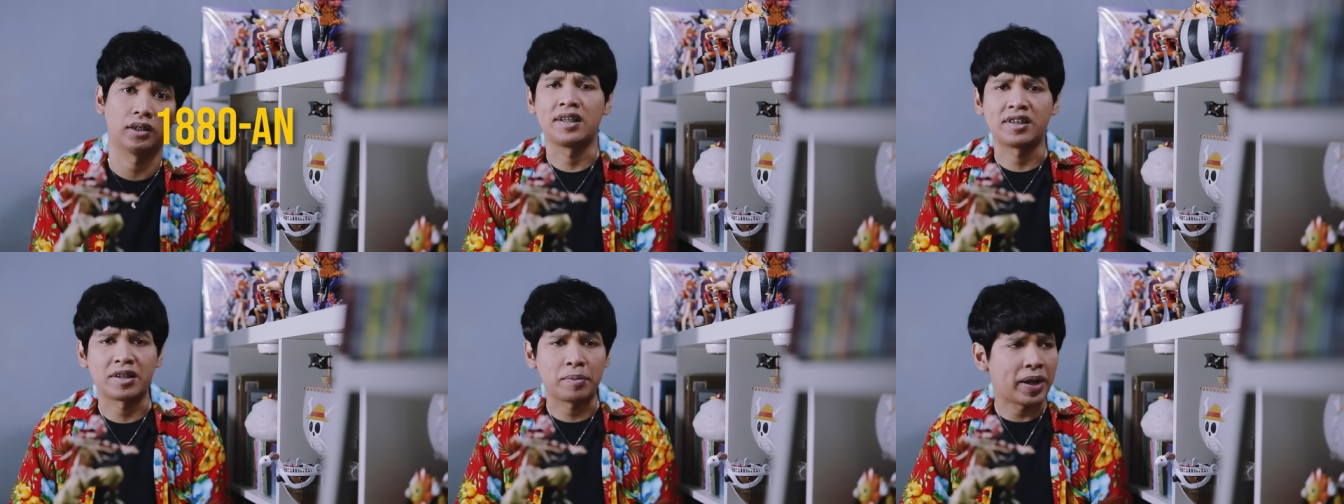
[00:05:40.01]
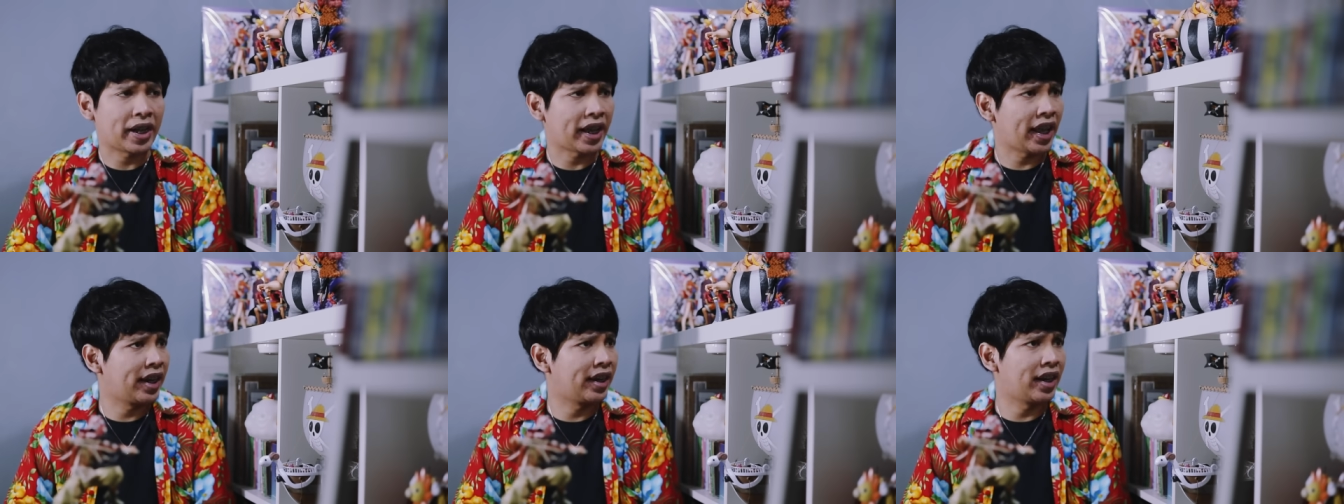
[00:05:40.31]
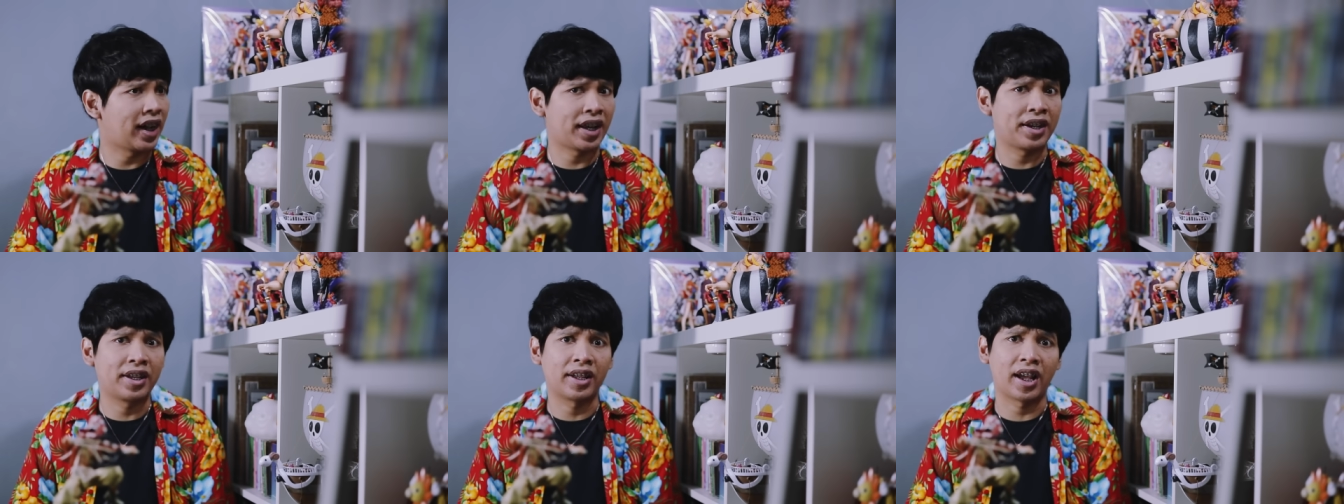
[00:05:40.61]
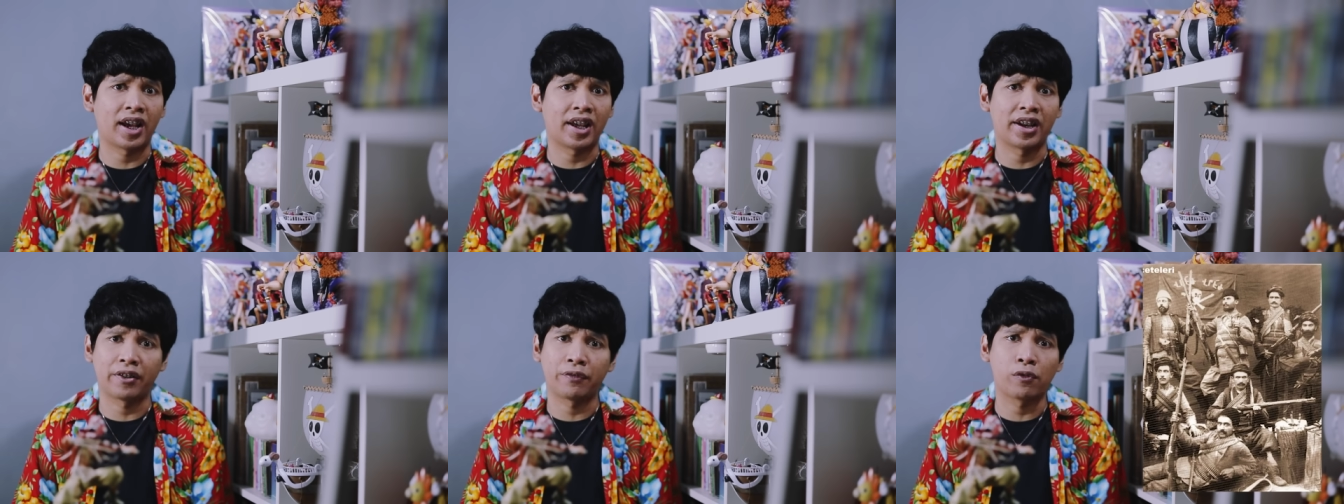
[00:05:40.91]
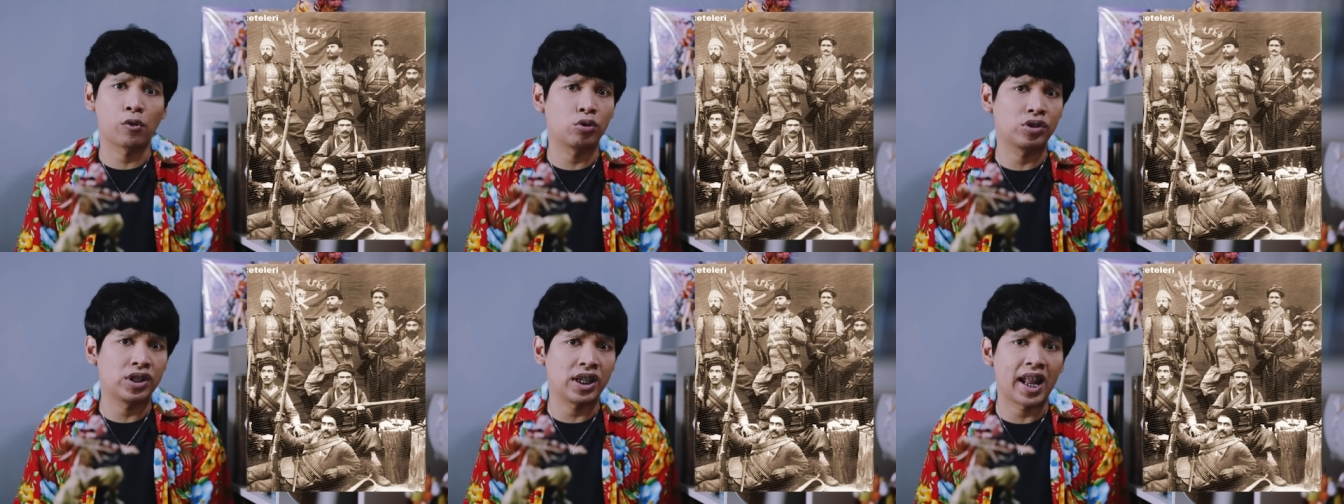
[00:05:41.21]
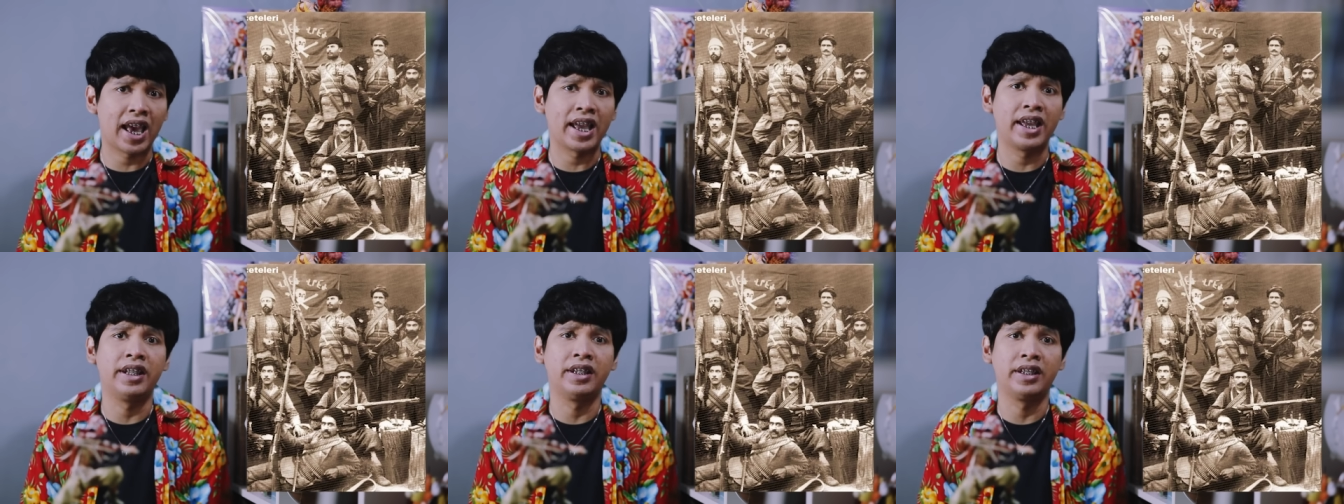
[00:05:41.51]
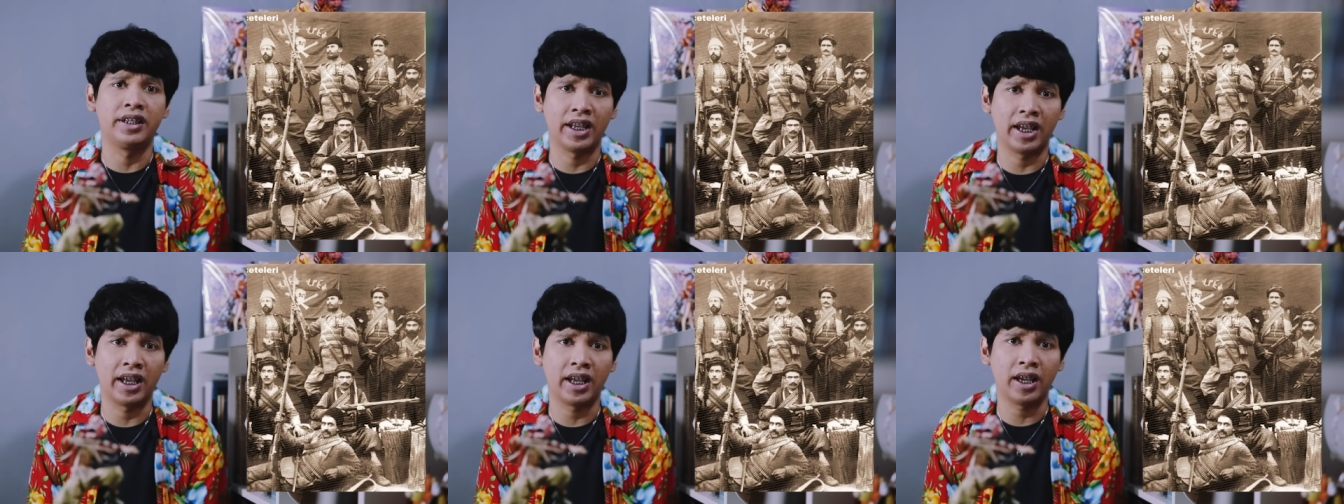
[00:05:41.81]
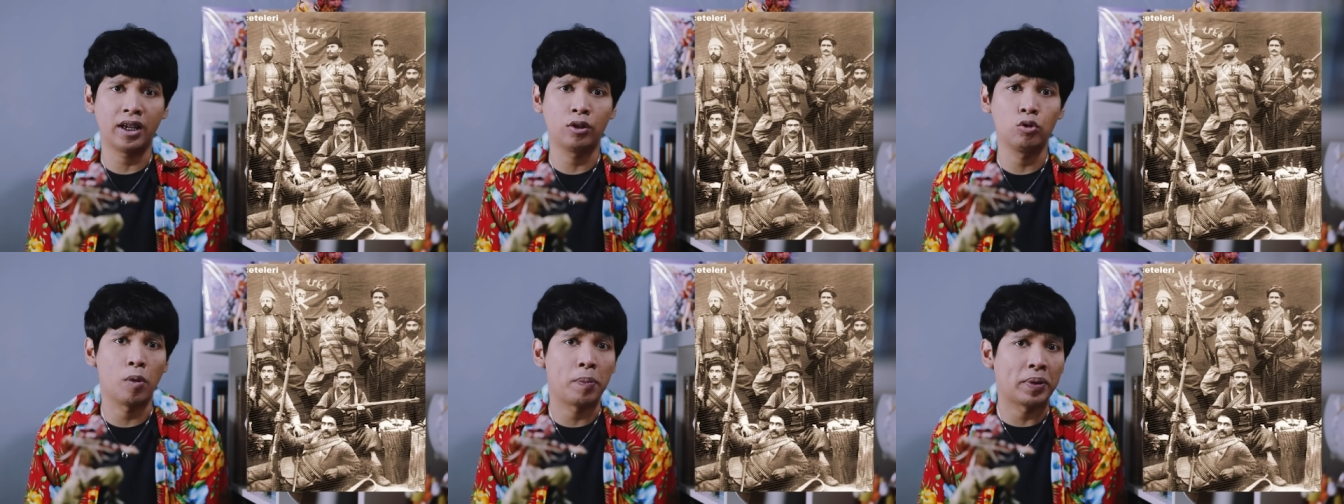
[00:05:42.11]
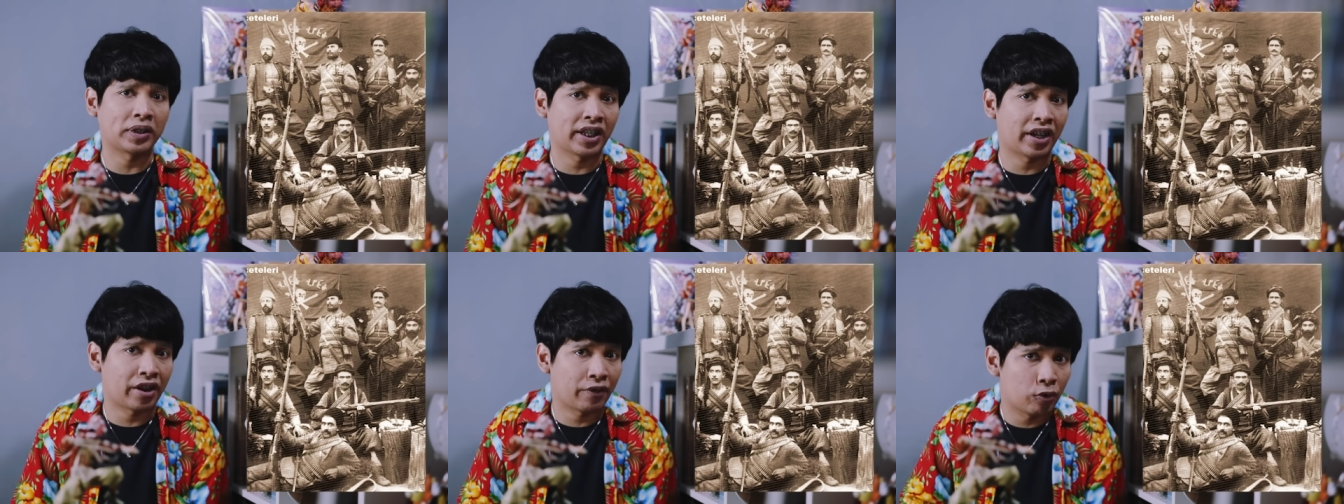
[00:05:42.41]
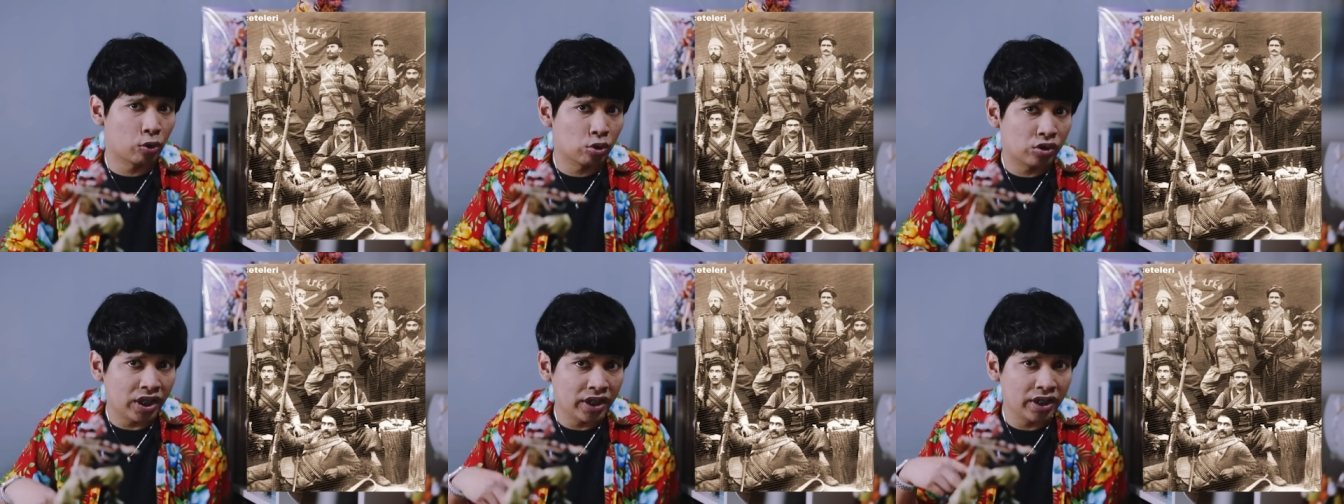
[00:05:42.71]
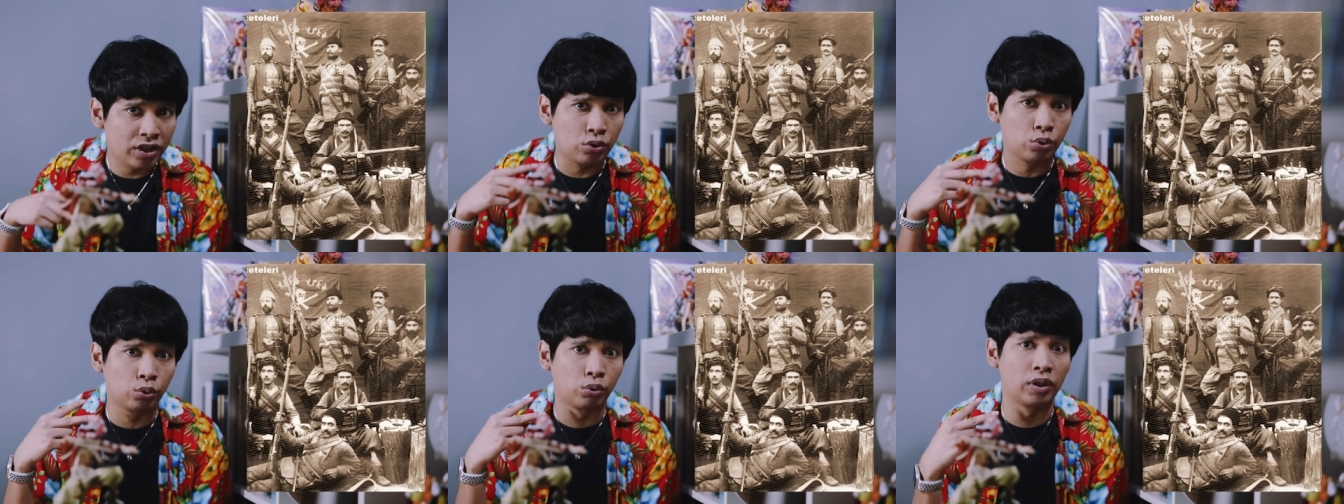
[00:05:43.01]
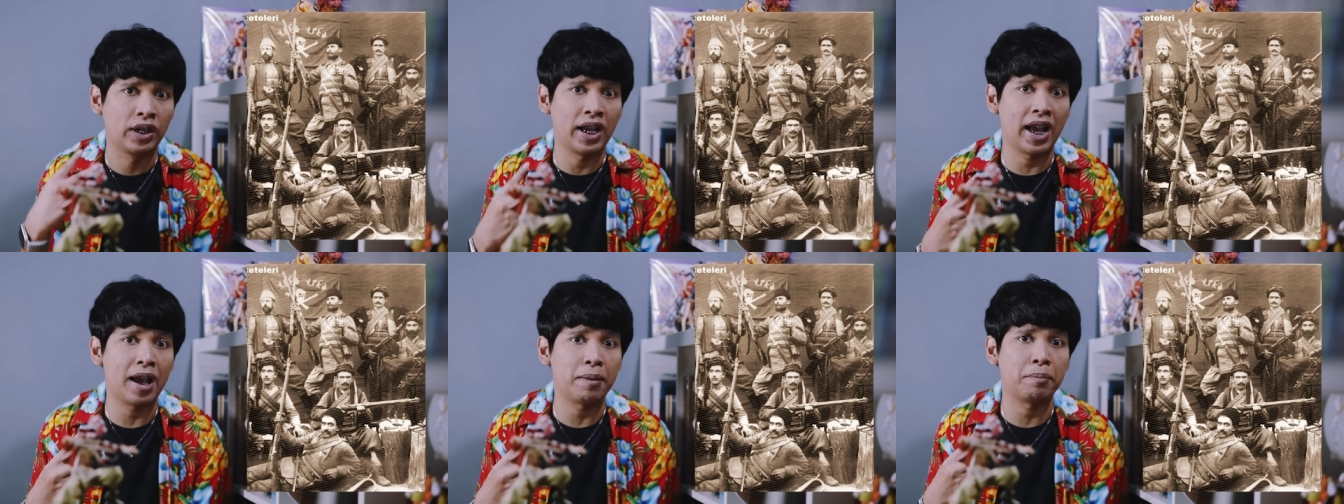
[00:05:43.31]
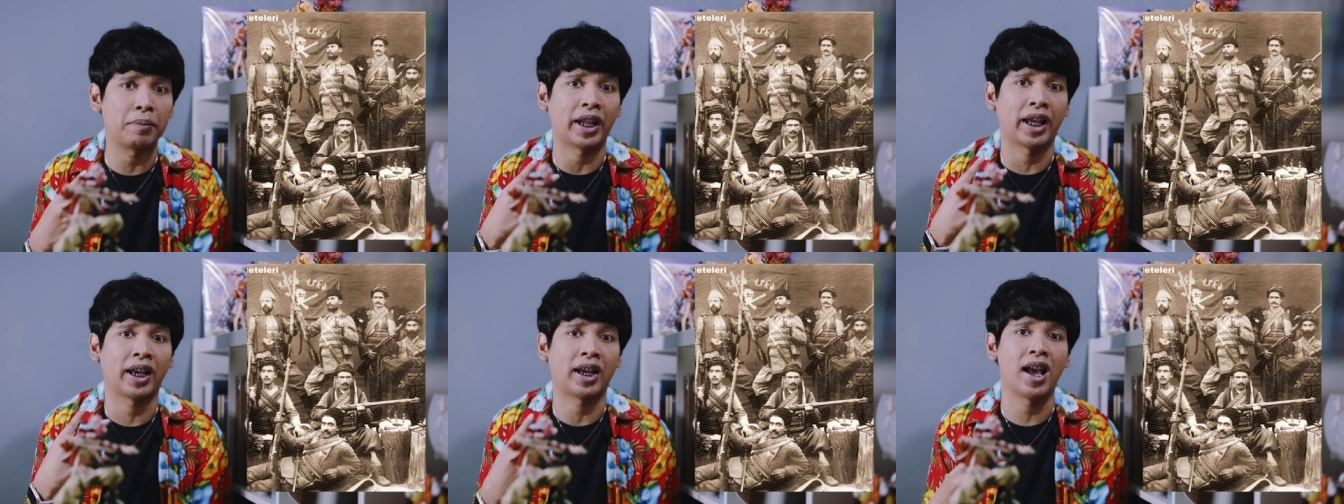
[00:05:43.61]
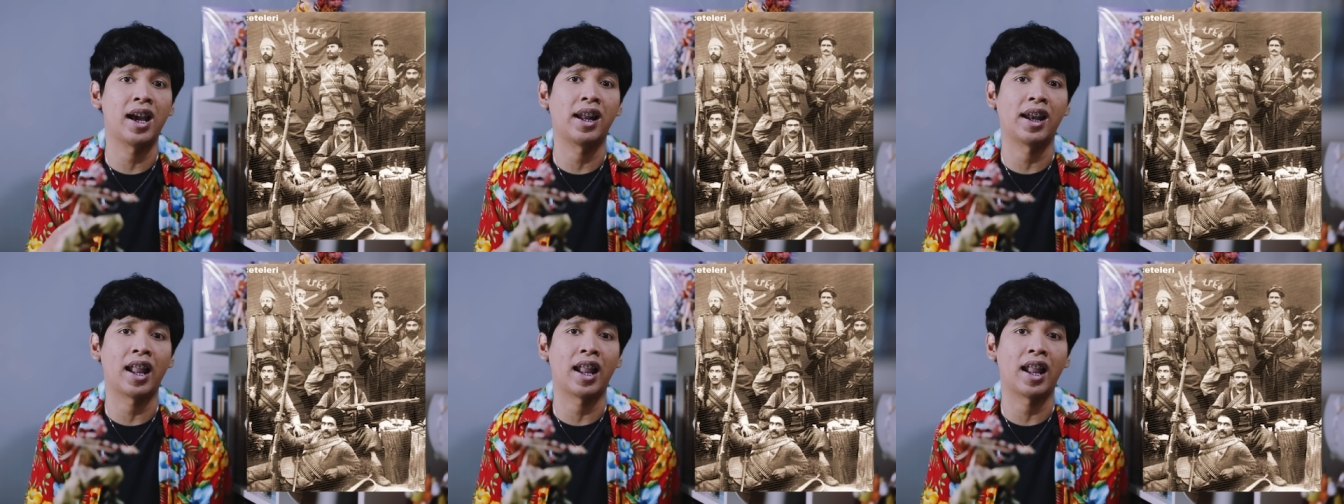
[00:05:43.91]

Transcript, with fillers: Dan sama kayak gerakan gerakan revolusi lainnya, dua partai revolusi ini juga mereka